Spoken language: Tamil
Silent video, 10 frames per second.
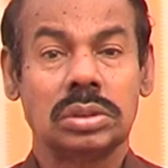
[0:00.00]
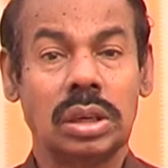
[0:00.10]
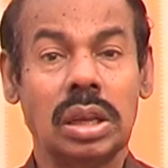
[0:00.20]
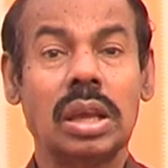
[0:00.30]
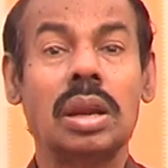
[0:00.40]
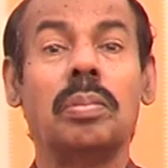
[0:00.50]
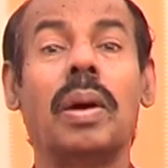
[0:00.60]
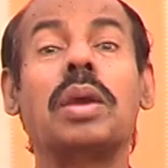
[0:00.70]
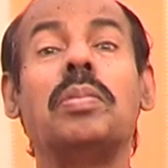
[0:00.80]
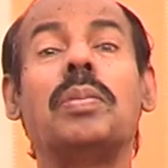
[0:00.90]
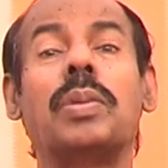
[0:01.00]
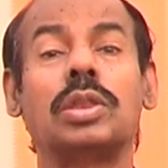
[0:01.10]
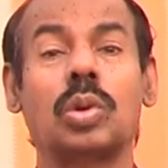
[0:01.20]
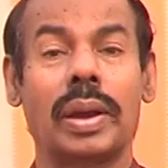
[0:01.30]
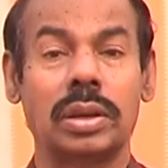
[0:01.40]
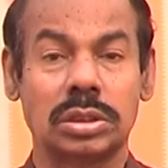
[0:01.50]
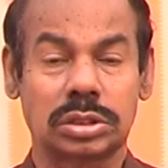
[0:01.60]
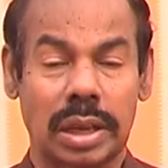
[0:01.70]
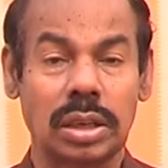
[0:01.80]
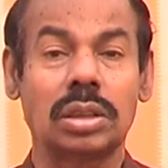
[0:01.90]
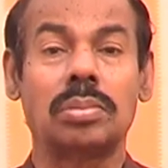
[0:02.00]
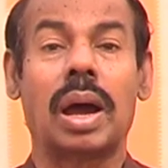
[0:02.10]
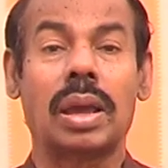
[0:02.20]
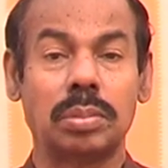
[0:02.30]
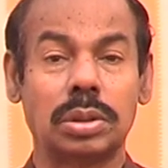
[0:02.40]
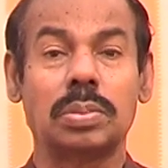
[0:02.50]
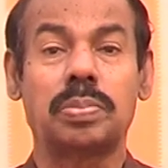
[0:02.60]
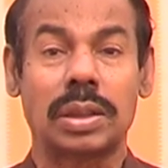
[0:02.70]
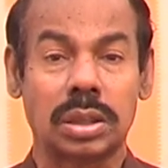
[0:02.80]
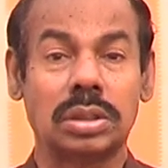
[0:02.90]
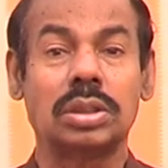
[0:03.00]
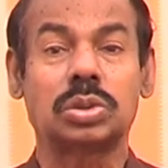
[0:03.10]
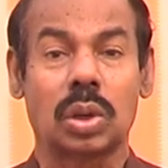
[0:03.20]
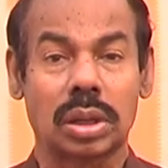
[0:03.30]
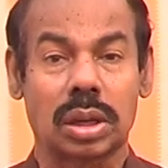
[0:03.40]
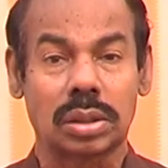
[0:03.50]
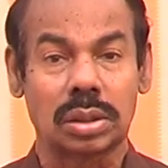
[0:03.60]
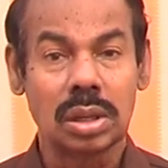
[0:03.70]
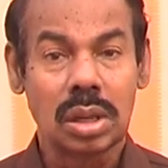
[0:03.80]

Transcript: நீ என்னை மகிமைப்படுத்துவாய் என்று சங்கீதம் ஐம்பது பதினைந்து சொல்லுகிறது